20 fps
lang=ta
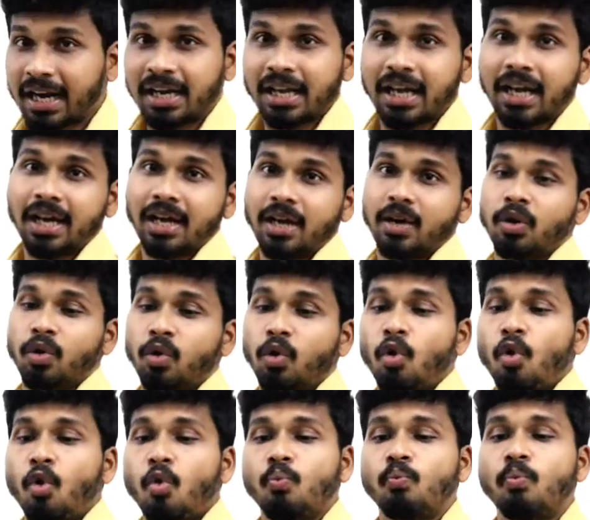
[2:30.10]
நல்லா
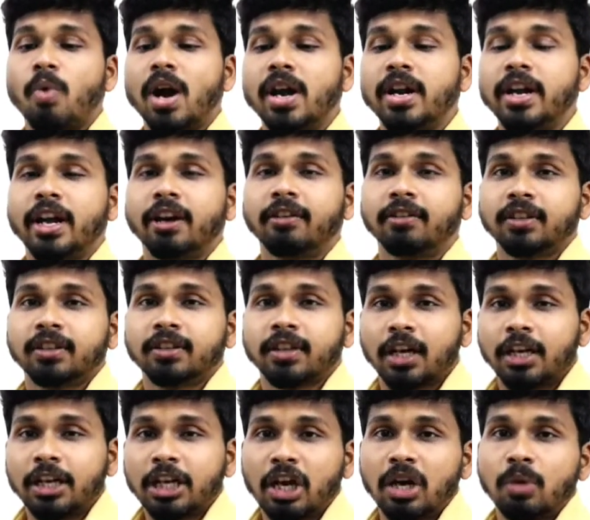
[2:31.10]
பண்ணை வந்து
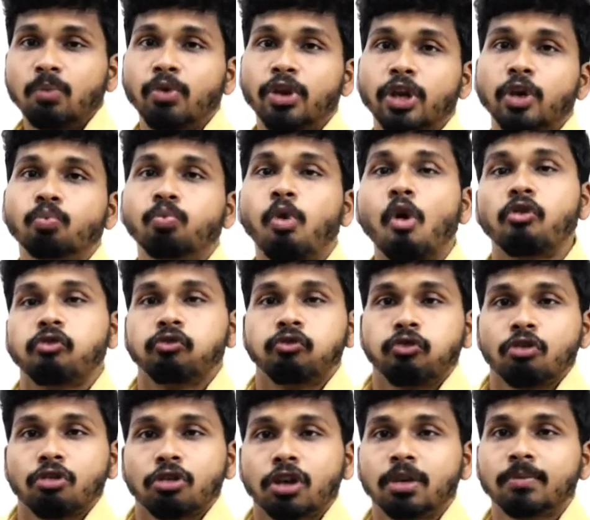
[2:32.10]
தண்ணிகளை முக்கி
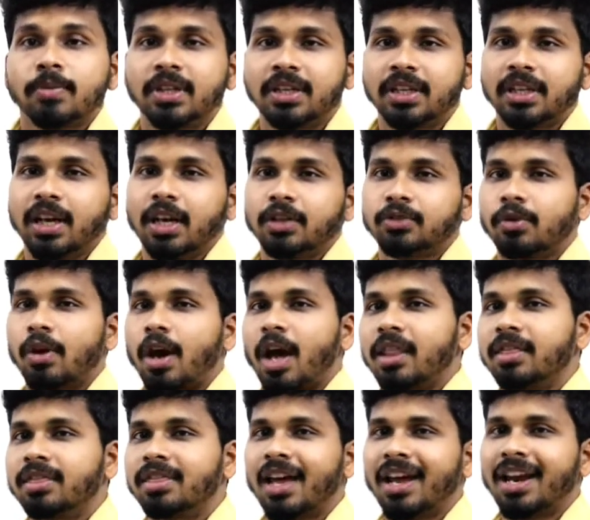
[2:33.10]
பொஃப்புன்னு இருக்கும் பார்த்தீங்களா ஸோ
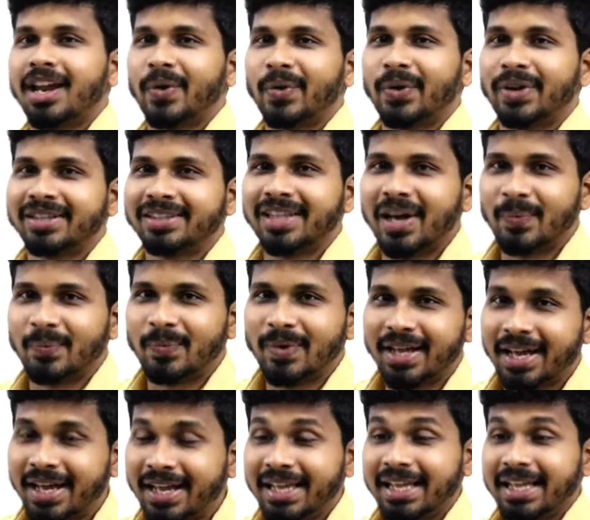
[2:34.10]
அந்த அளவுக்கு
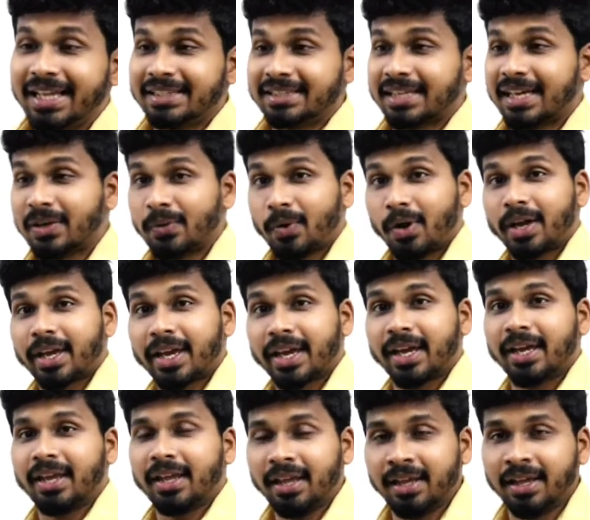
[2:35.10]
இருந்தாப்புல சரி ஓகே
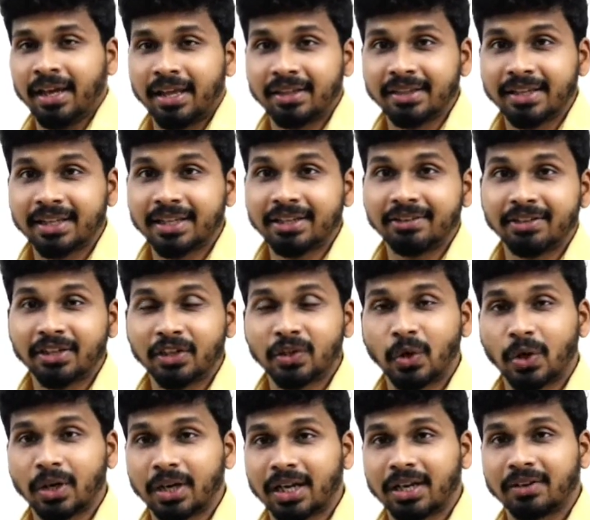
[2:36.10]
அந்த இது வந்து
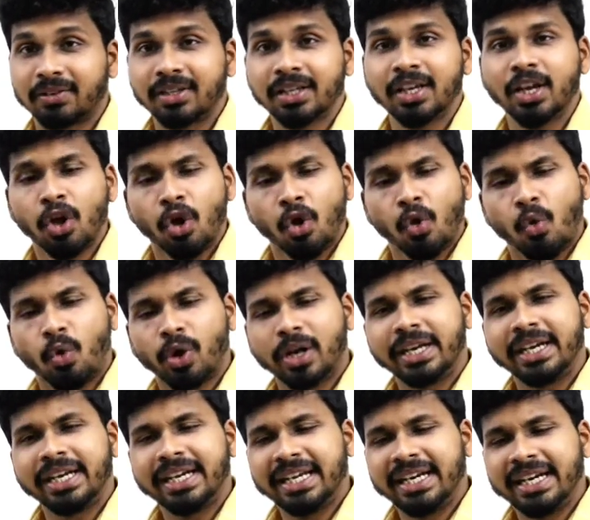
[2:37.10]
டோட்டலாக வந்து ஒரு
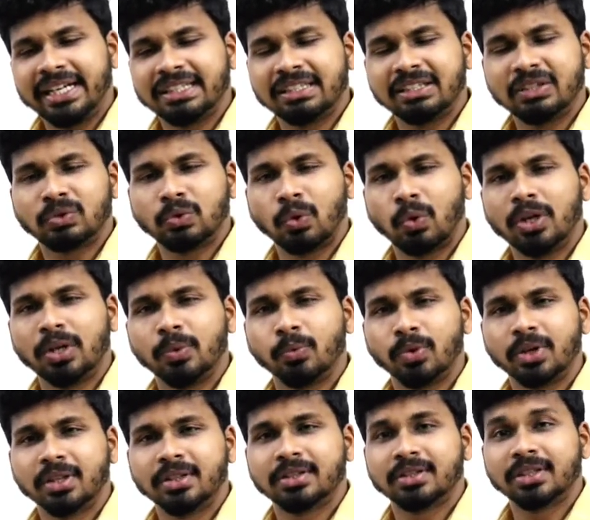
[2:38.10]
இடி இடிச்சிச்சு சோழி
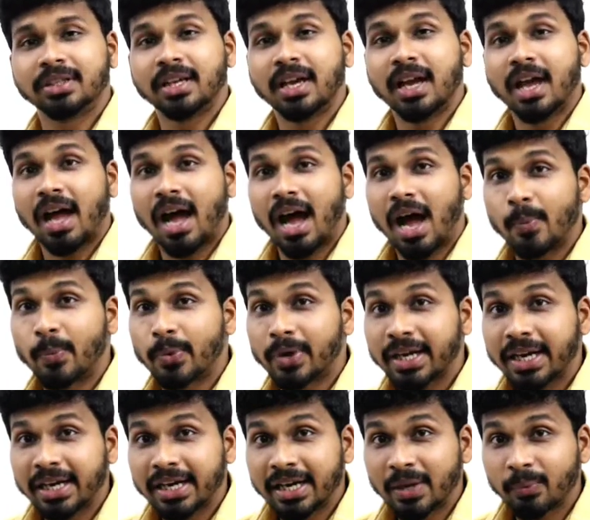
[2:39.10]
முடிஞ்சு
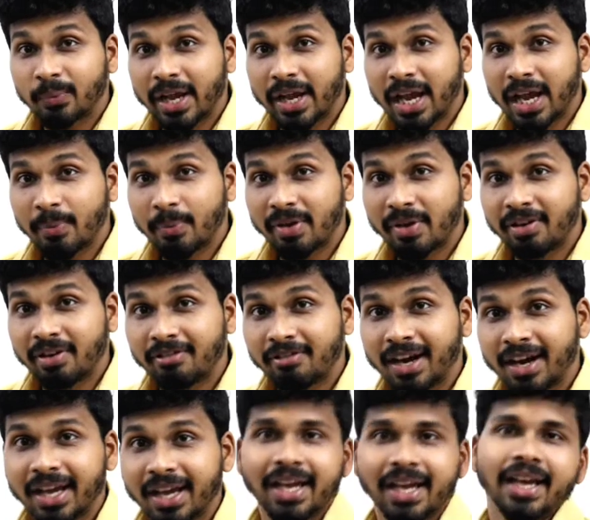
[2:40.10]
அப்புறம் என்ன எங்கே போய்
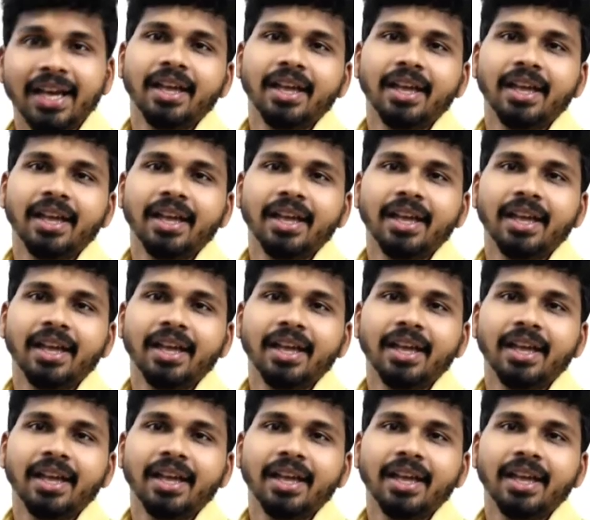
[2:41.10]
விழுவாங்க